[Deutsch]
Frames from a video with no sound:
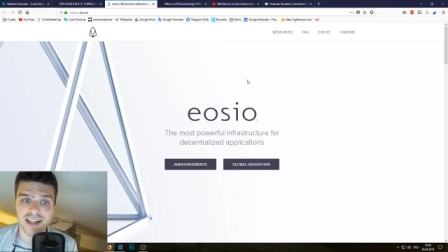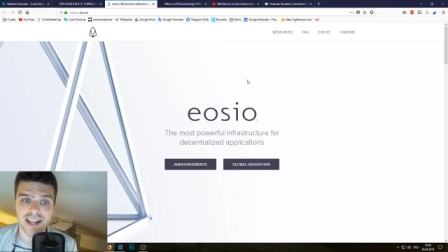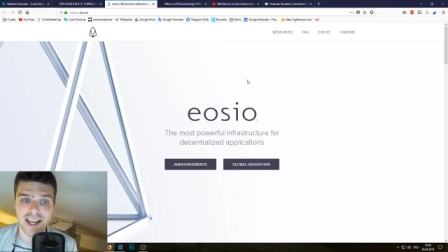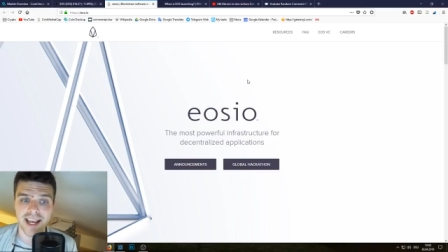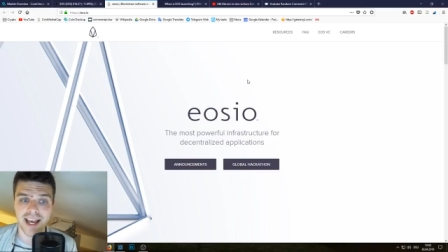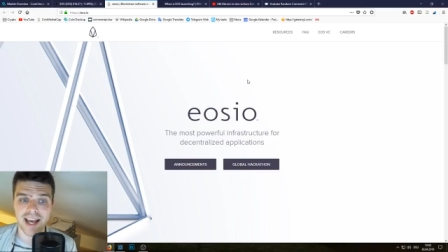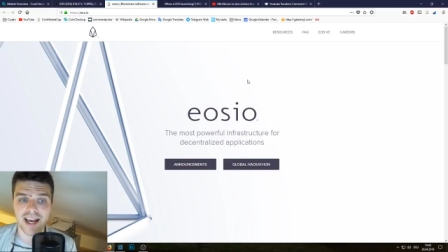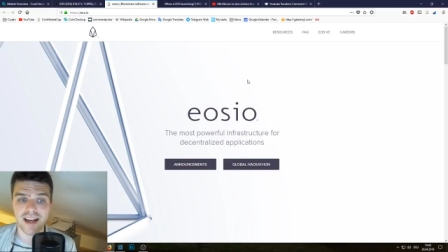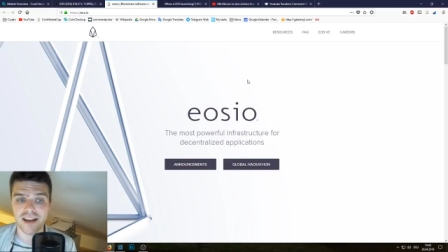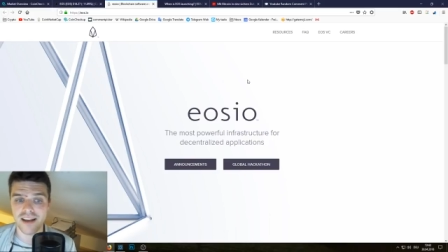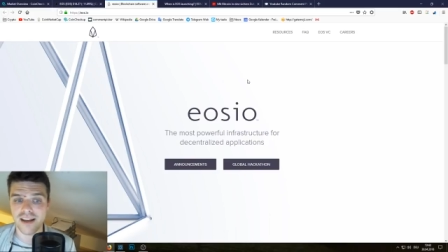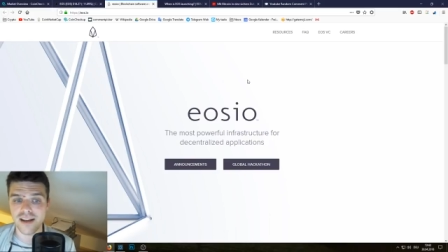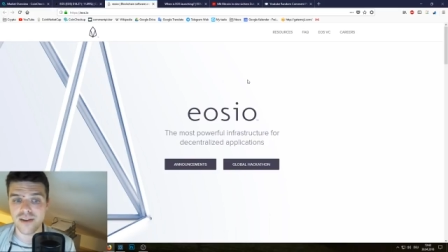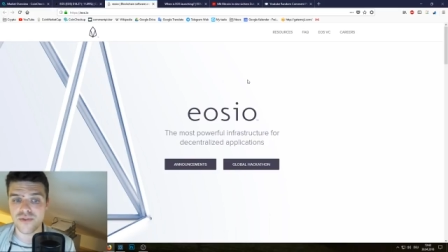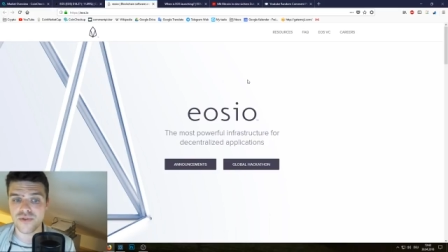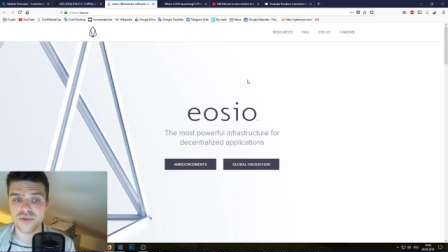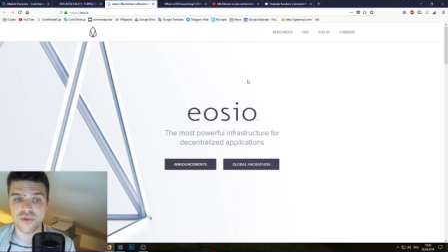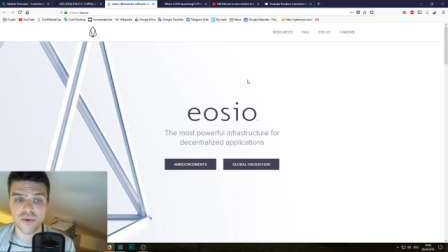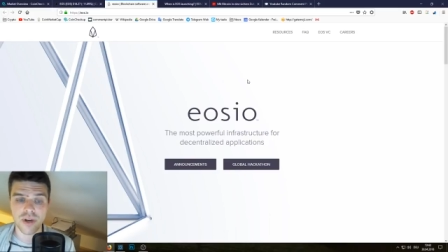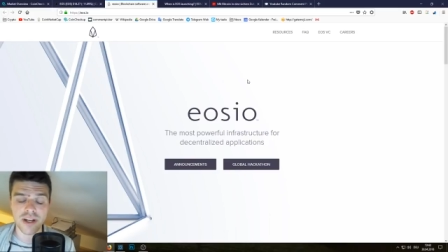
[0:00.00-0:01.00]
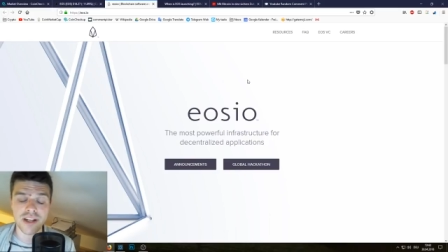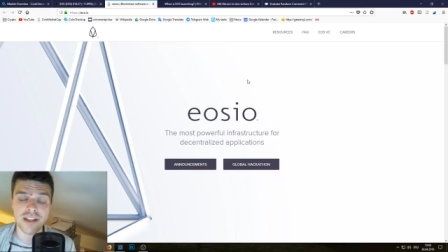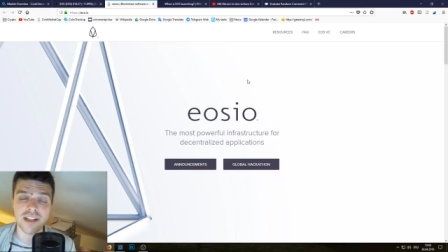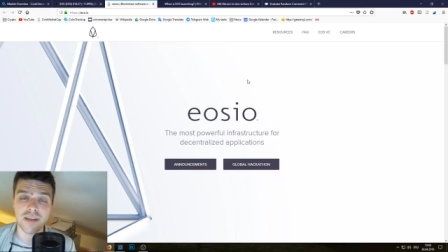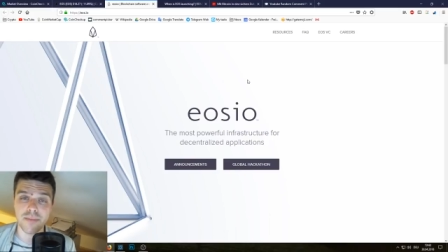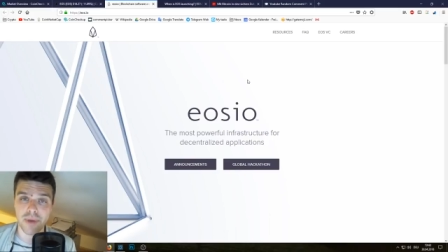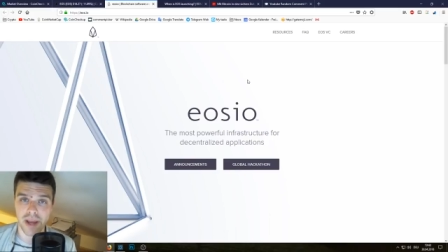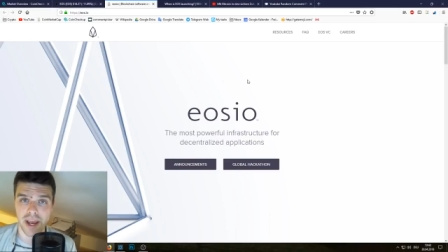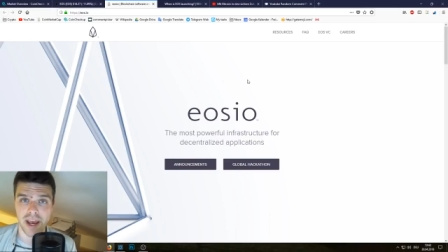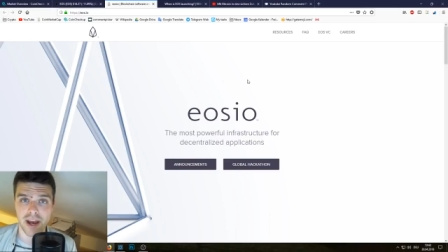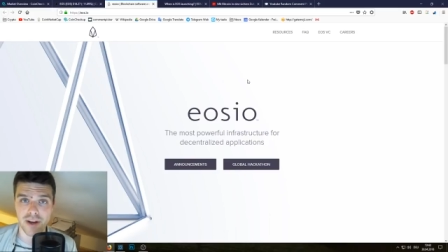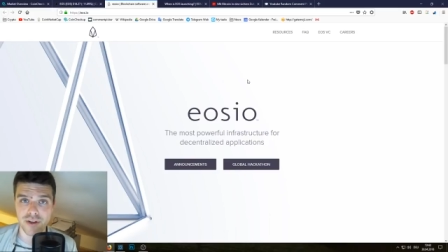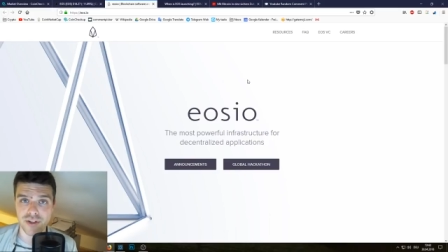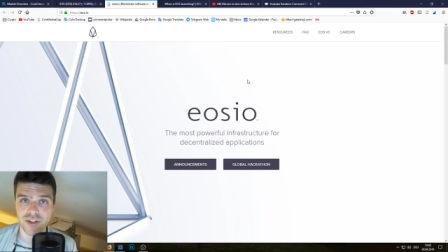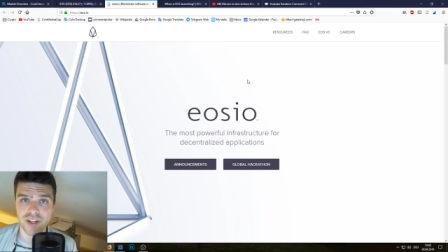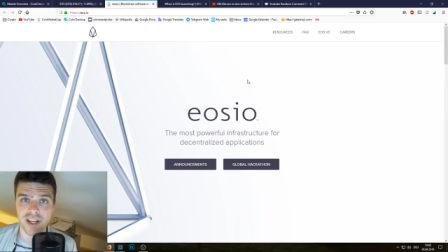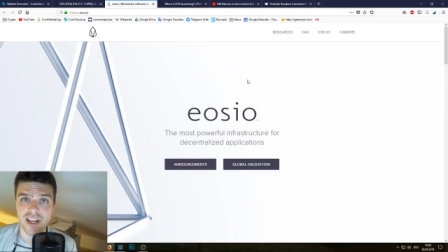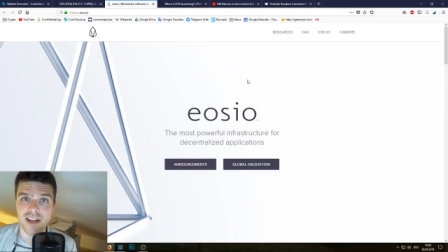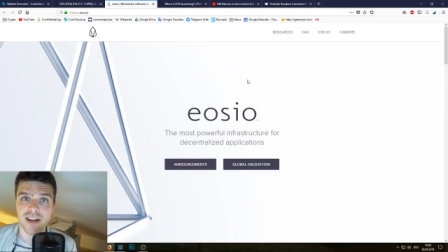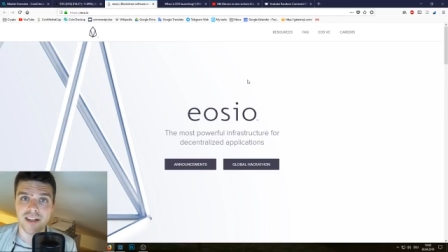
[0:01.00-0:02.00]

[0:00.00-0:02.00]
der äh, Solidity beherrscht,